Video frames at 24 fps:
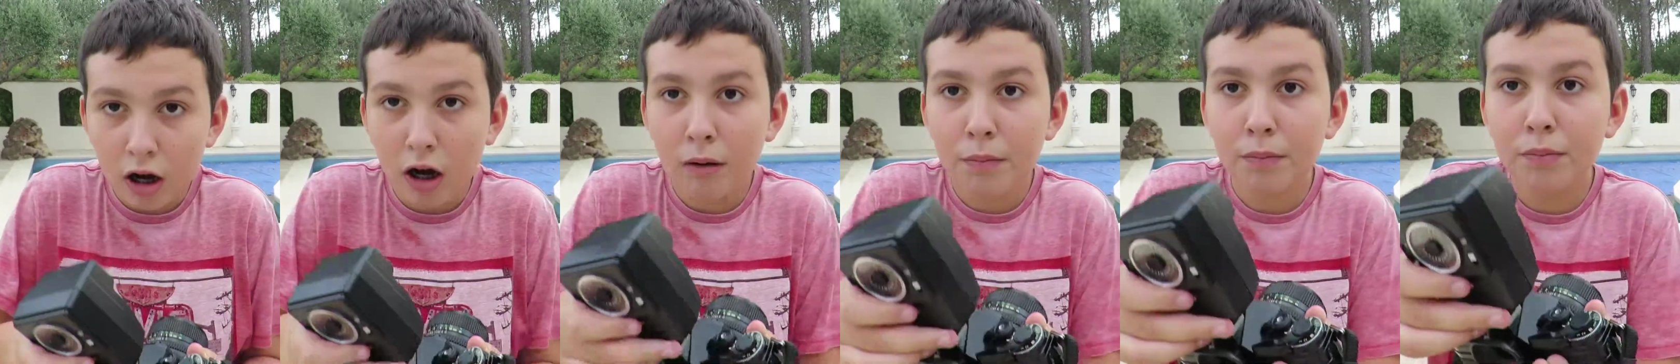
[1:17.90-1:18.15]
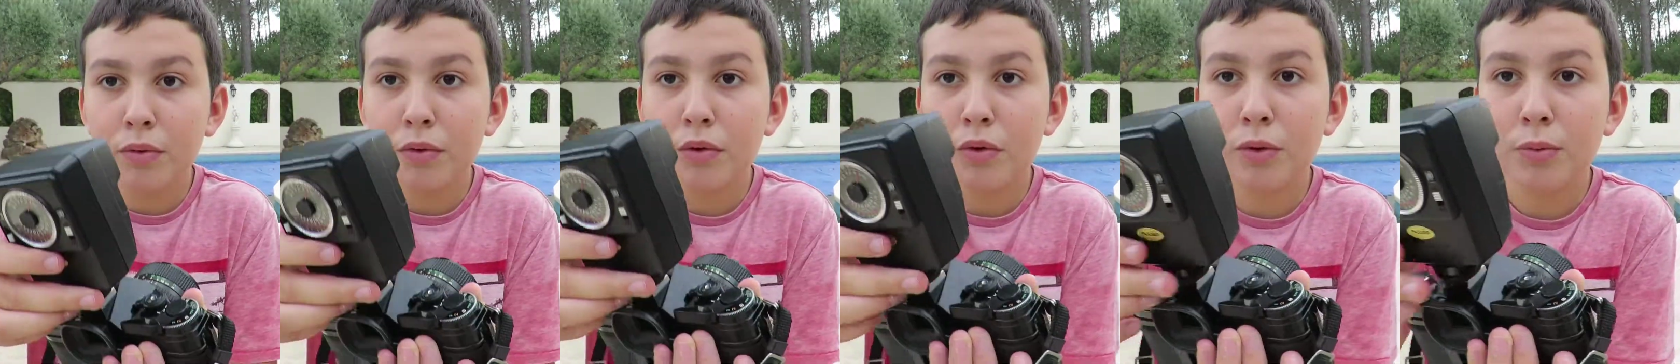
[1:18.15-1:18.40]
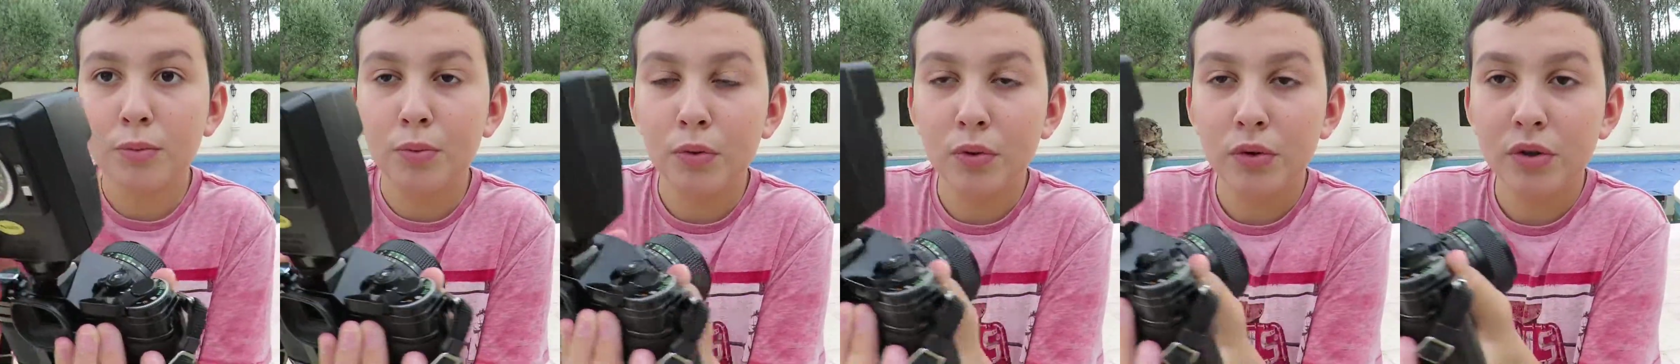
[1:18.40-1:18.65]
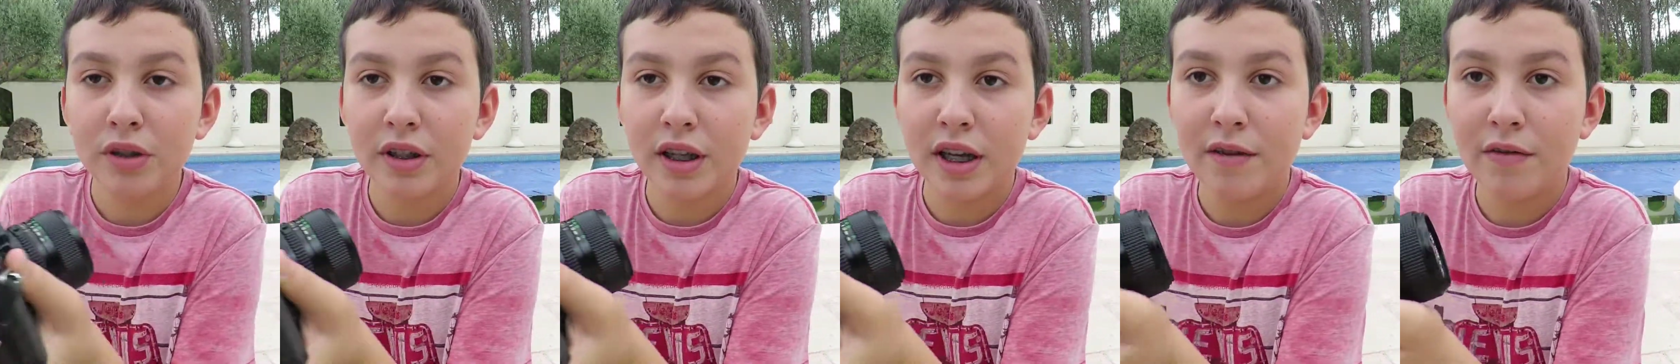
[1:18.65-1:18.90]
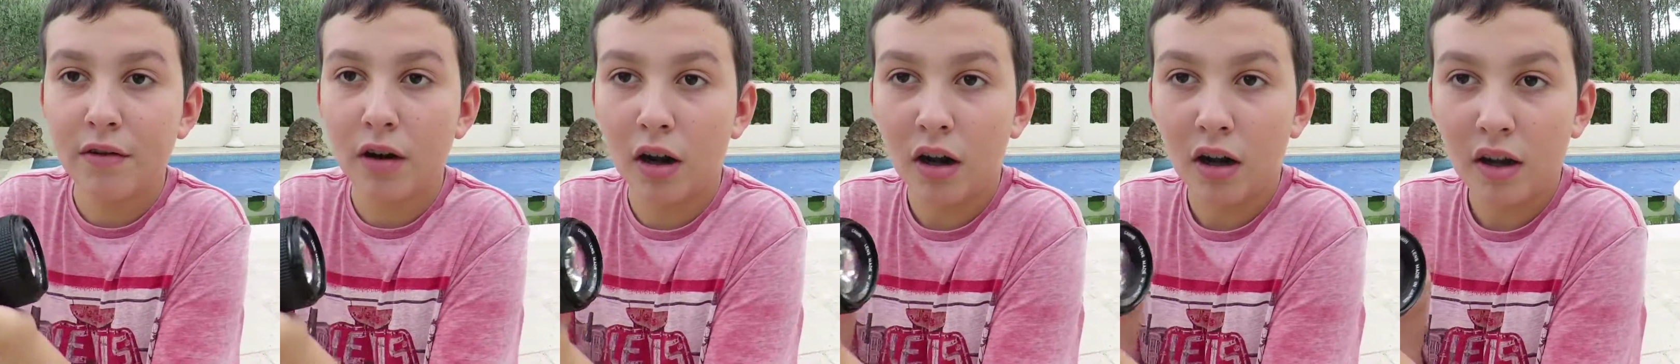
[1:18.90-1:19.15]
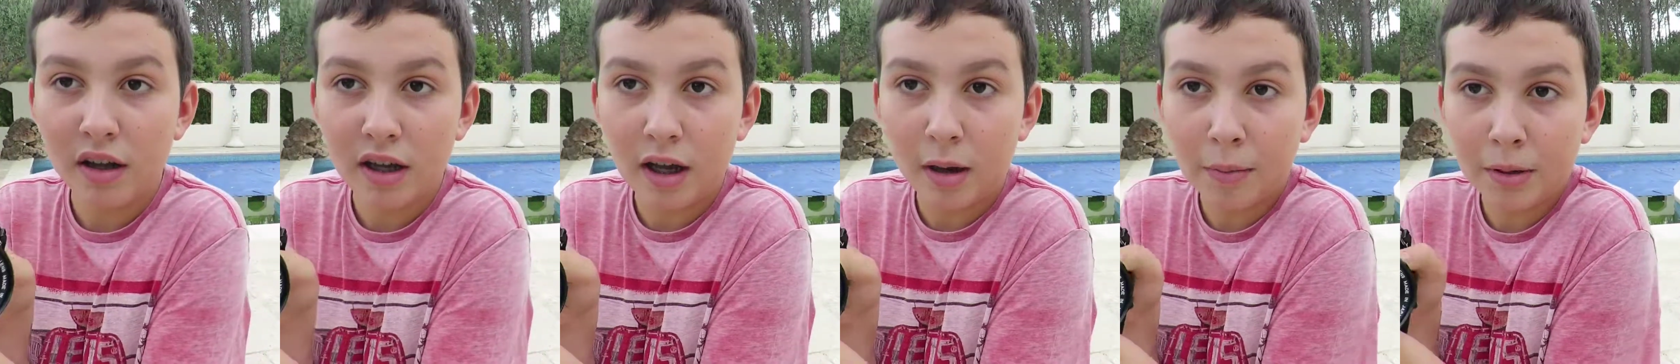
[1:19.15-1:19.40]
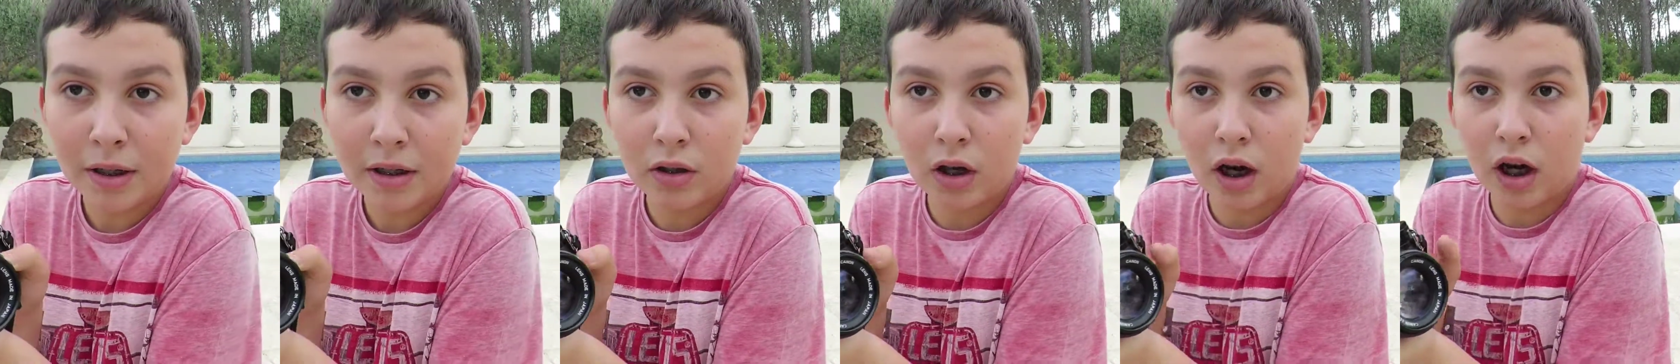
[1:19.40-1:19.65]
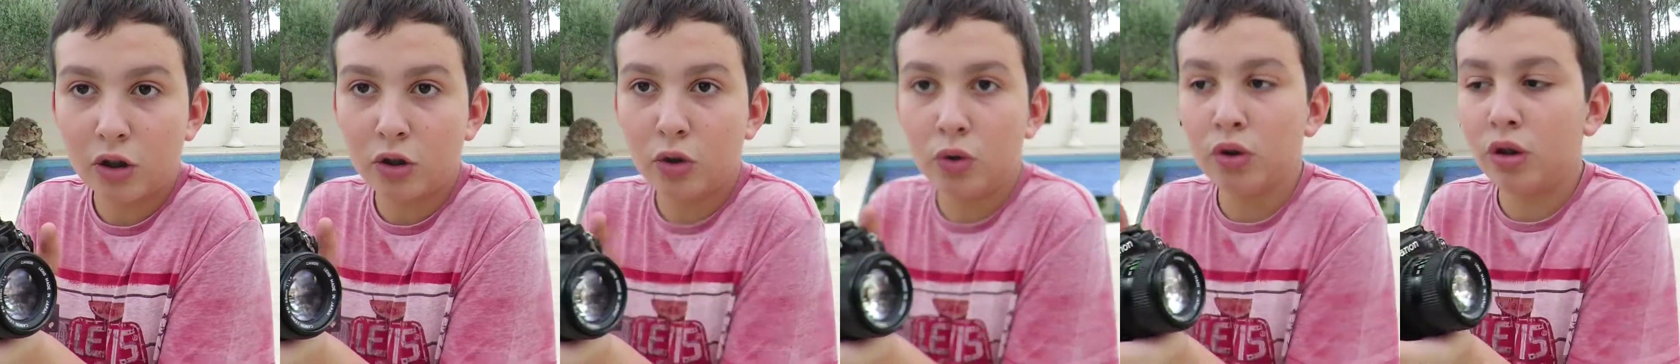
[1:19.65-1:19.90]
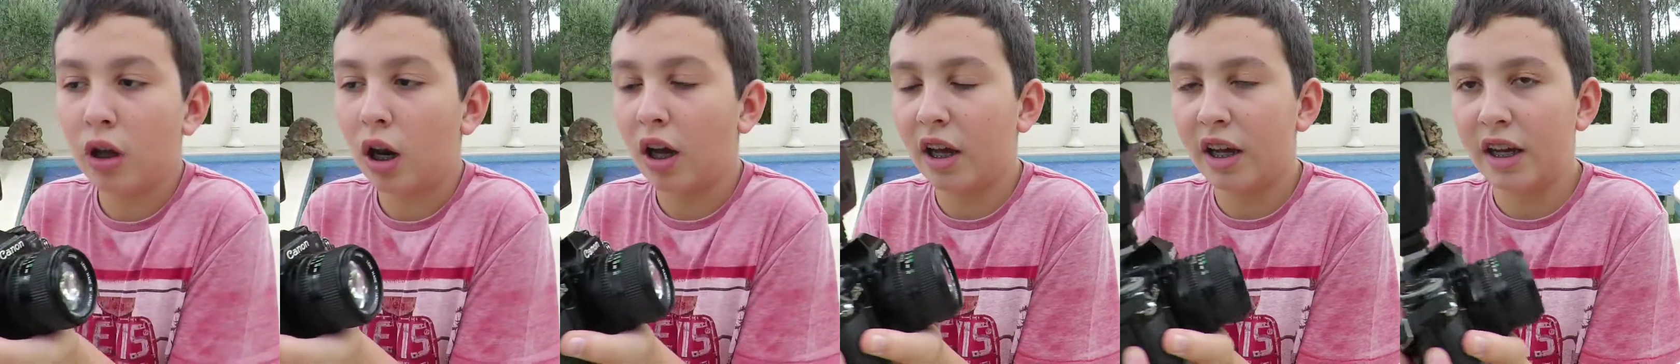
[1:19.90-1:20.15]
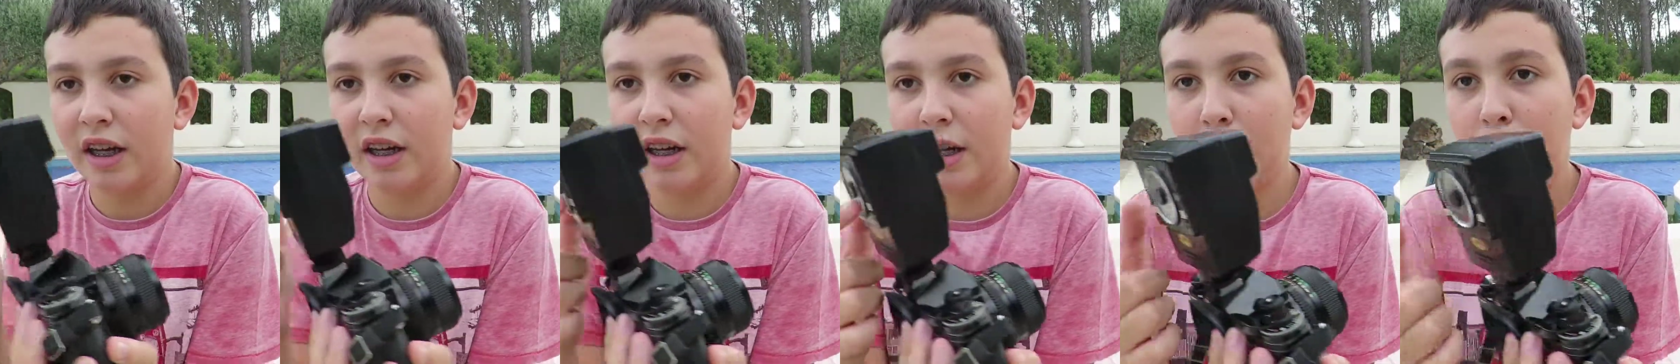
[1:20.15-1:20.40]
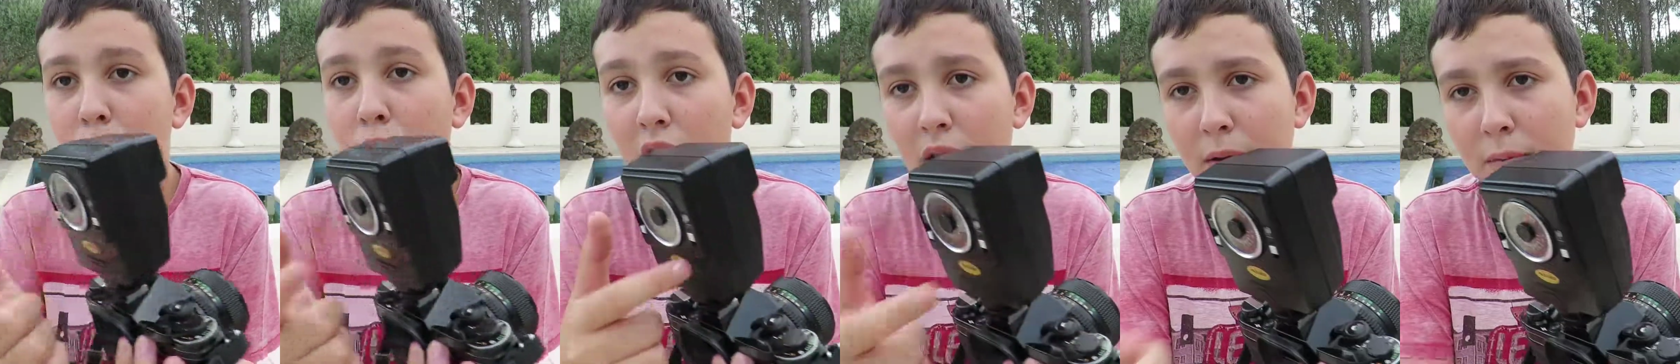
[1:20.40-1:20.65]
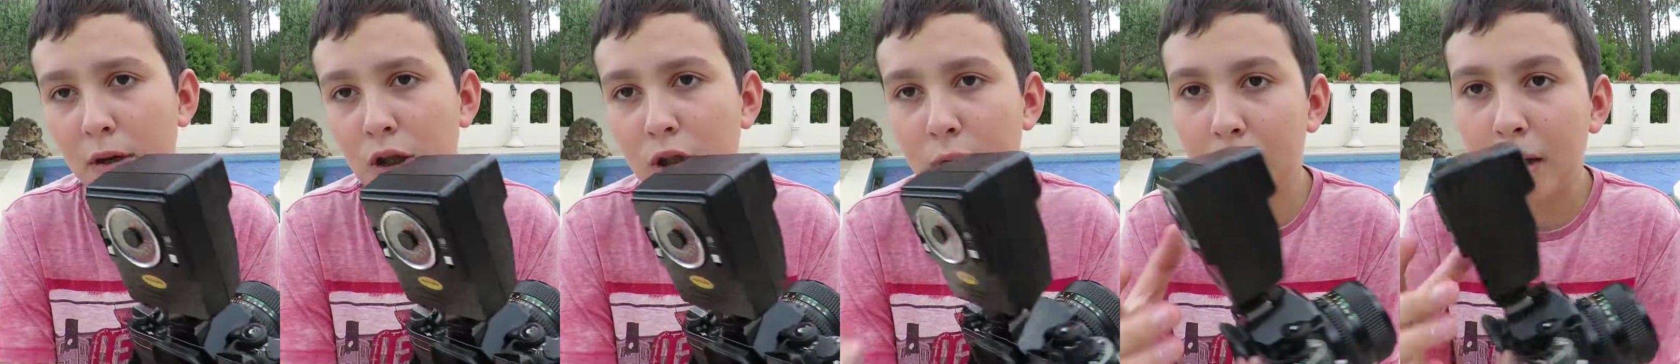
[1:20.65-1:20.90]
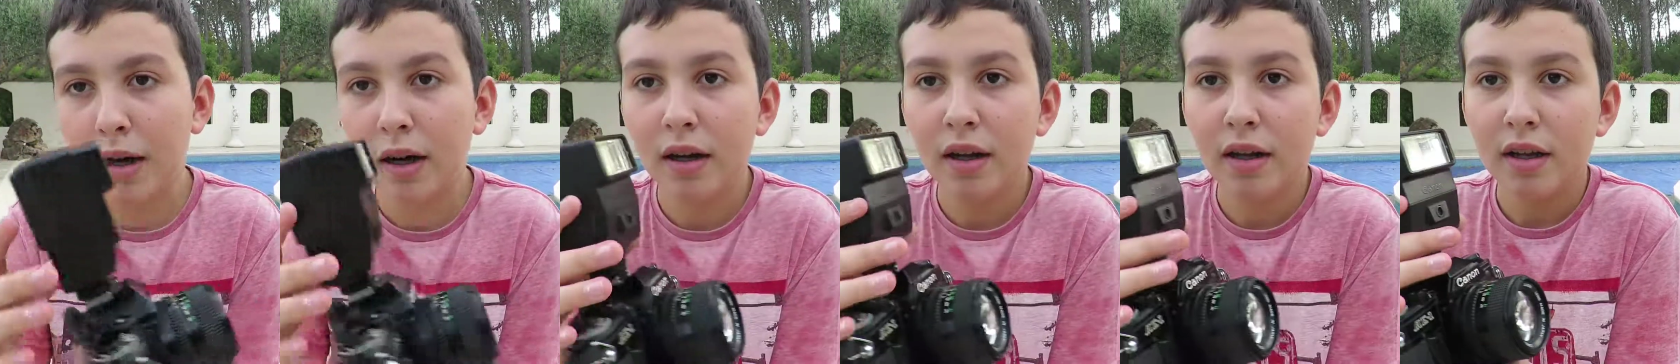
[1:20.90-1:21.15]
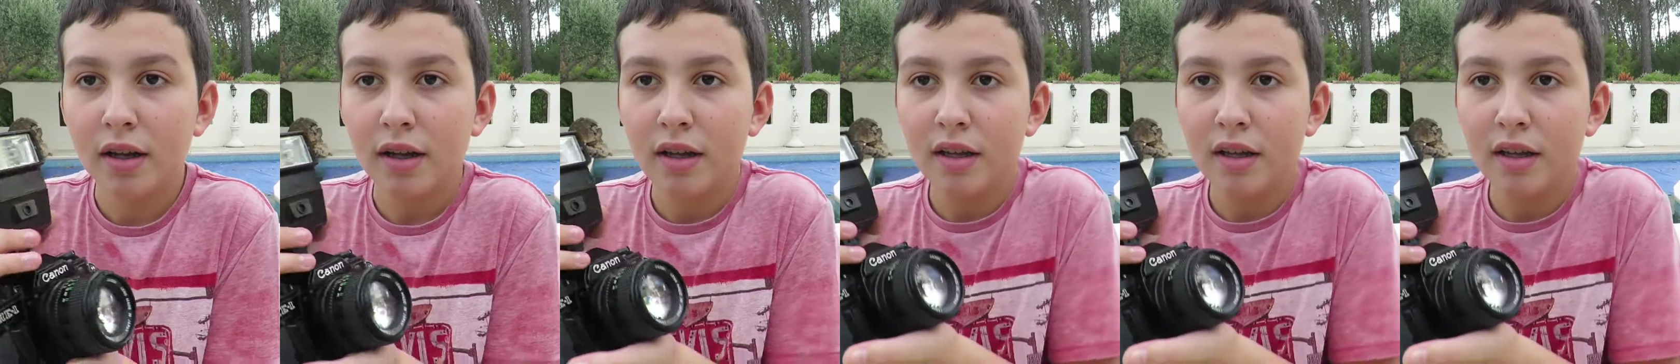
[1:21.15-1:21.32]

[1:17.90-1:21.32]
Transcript: Hop, tu pousses et voilà. Et après tu auras juste à le régler. Bon là il marche pas.